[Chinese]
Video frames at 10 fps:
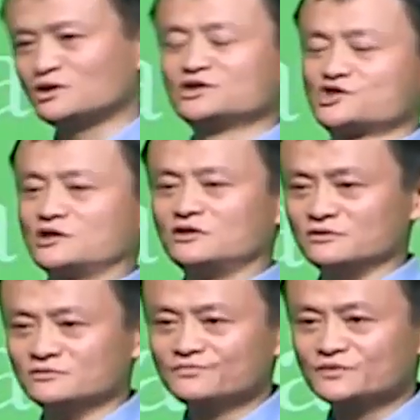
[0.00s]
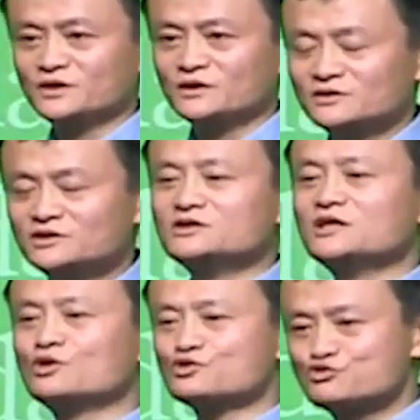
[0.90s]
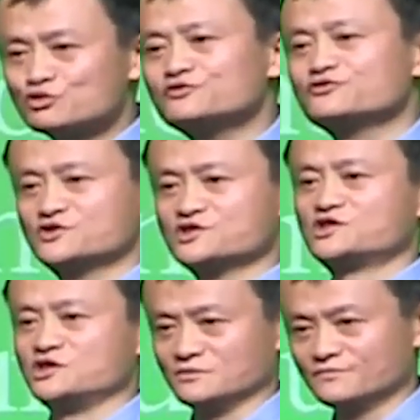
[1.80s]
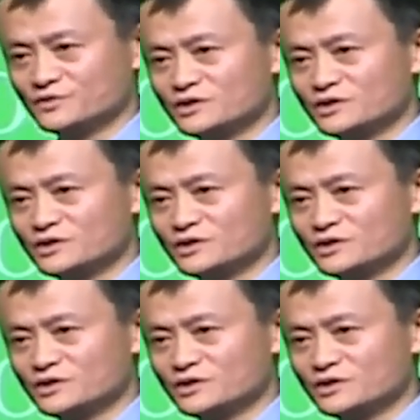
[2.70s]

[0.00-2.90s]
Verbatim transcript: 对的时候，你能够说服自己，